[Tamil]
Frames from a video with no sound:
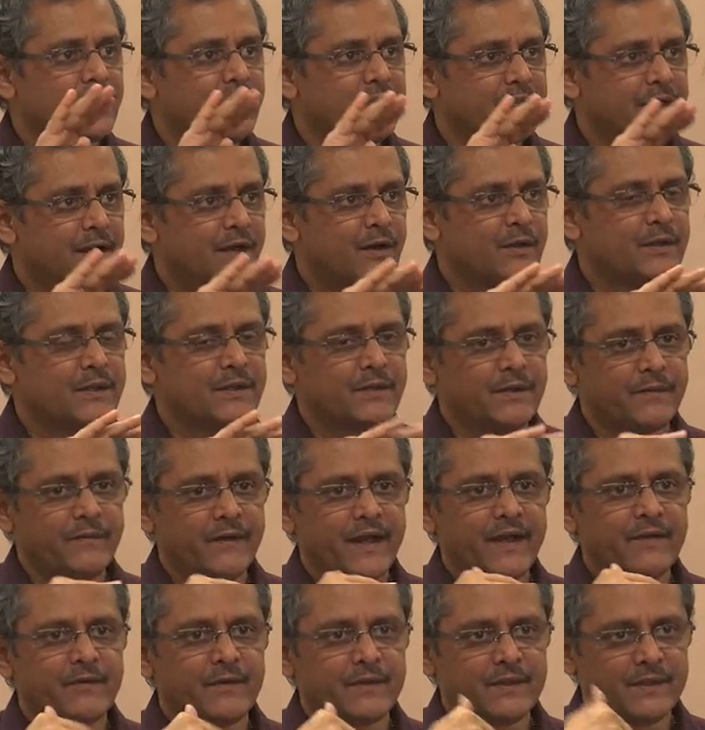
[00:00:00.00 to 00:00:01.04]
ஏதாவது
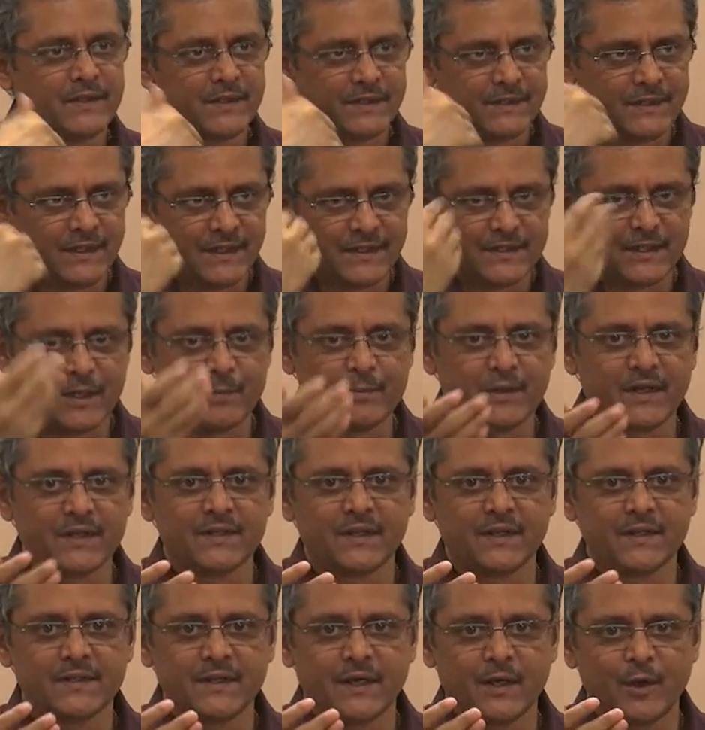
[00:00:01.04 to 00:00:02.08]
விடை வந்து திருத்தாமல்
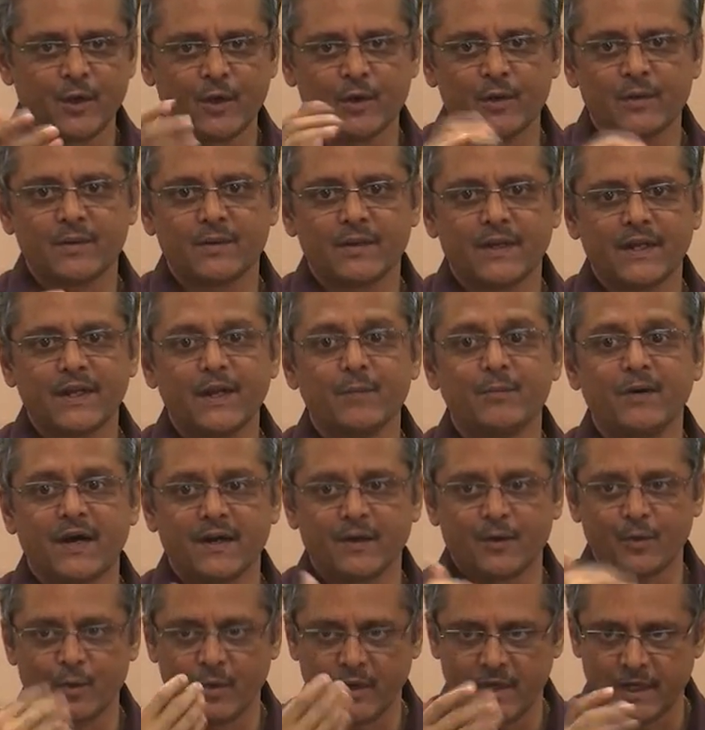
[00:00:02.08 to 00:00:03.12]
இருந்திருந்தாலோ இல்லை
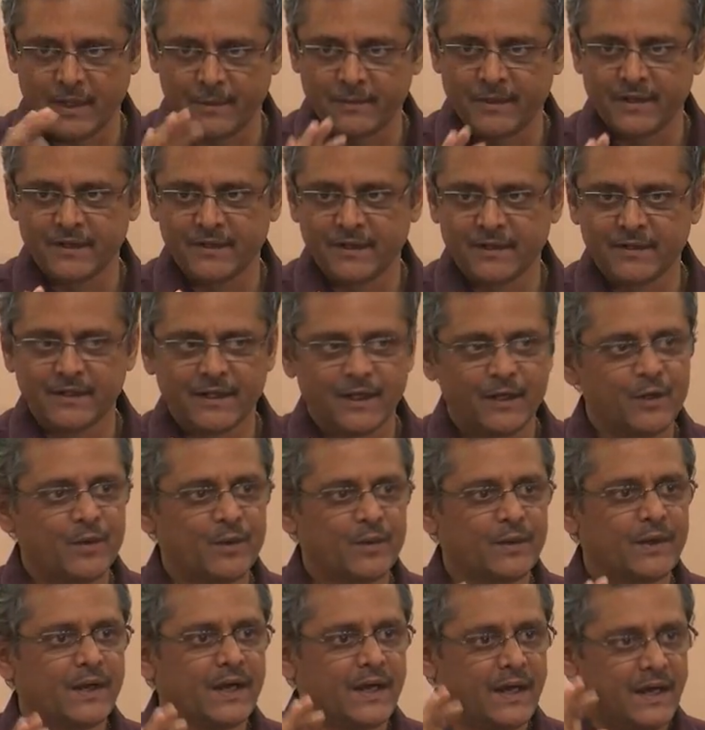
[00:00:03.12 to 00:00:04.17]
மார்க் கொடுக்காம இருந்திருந்தாலோ
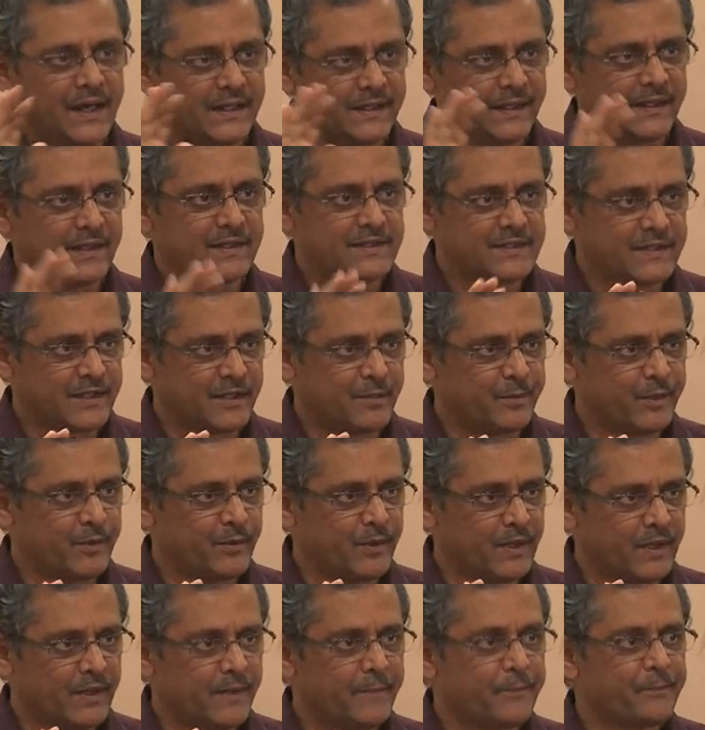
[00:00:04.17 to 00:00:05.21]
அதை கன்சிடர்
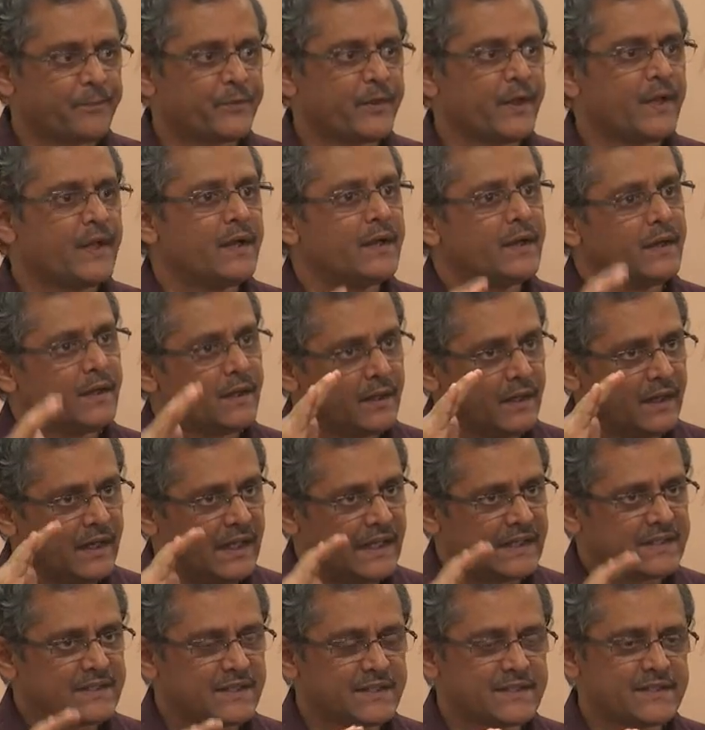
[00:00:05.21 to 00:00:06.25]
பண்ணுவாங்க
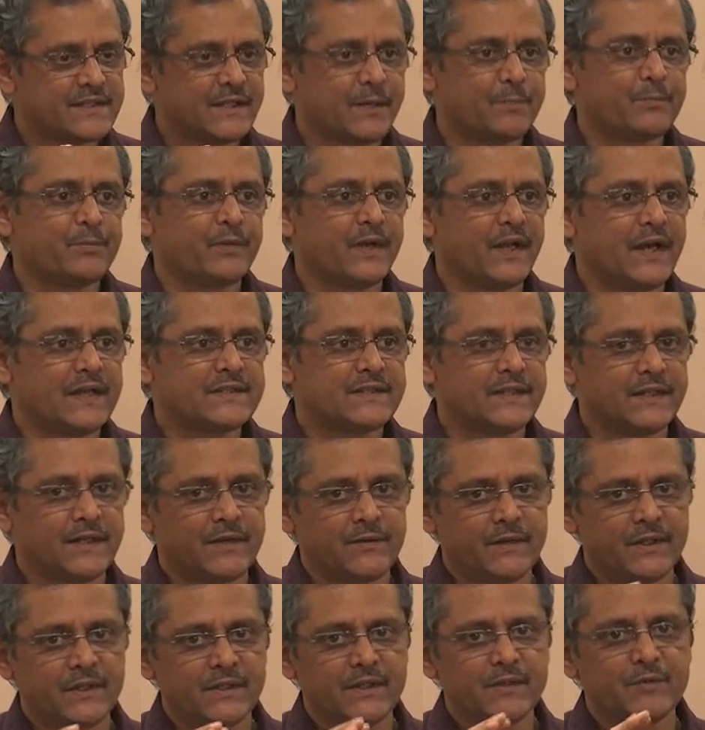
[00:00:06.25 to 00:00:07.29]
நெக்ஸ்ட் ஸ்டெப் லாஸ்ட்
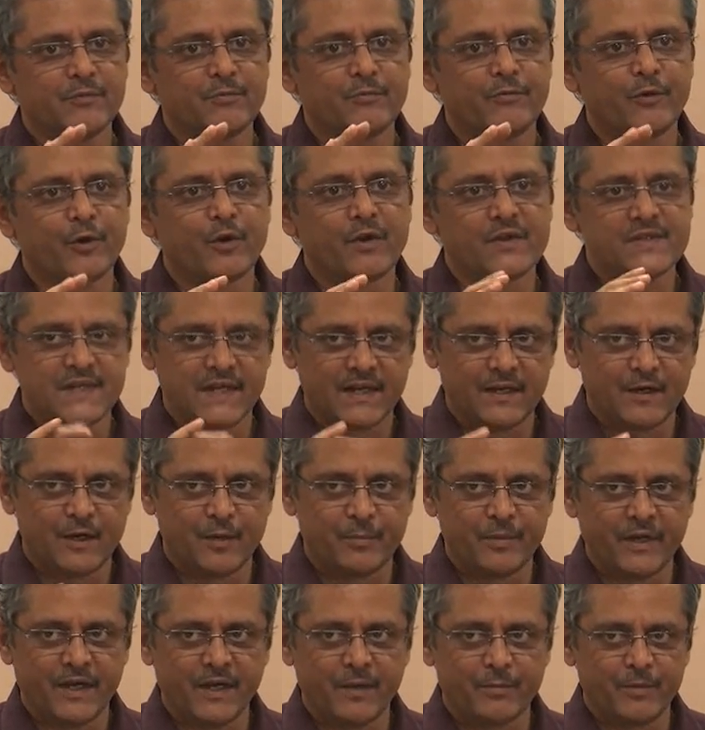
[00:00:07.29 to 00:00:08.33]
இயர் வந்து ஃபோட்டோஸ்டேட் ஸ்டேட்
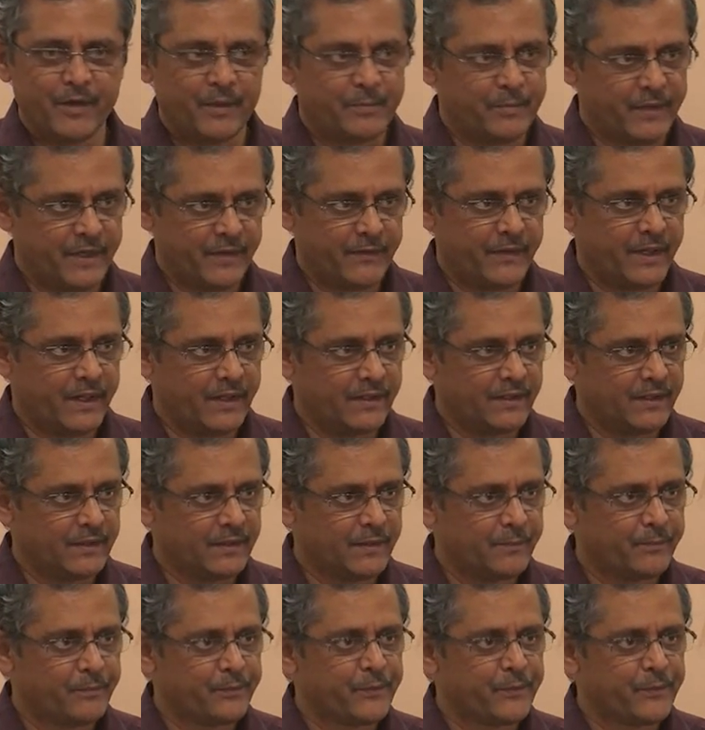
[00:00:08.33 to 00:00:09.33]
காப்பிக்கு அப்ளை பண்ண வேண்டியிருந்தது